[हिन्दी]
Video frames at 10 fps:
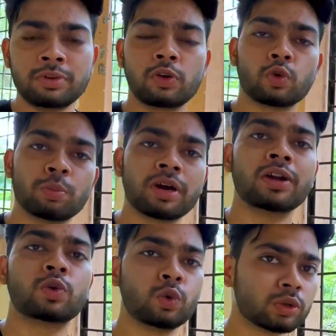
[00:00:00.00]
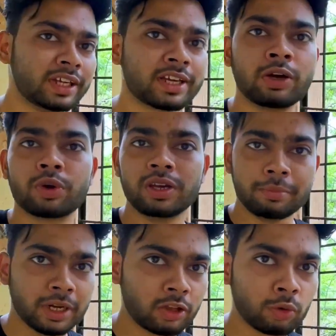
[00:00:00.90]
रूम का टूर देख रहे होंगे
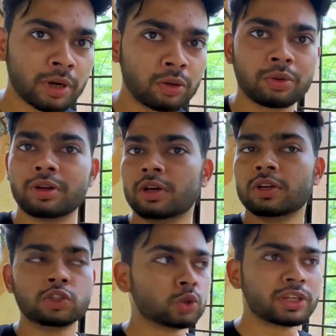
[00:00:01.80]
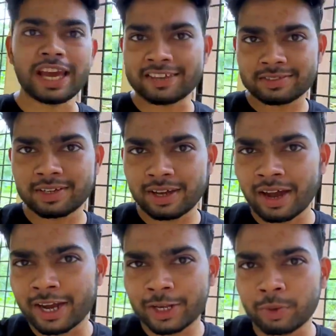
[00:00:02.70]
मेरे रूम का टूर जो कि एस थ्री है
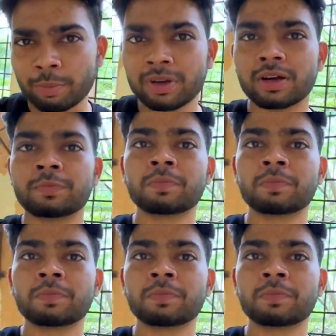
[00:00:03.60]
आई बॉम्बे का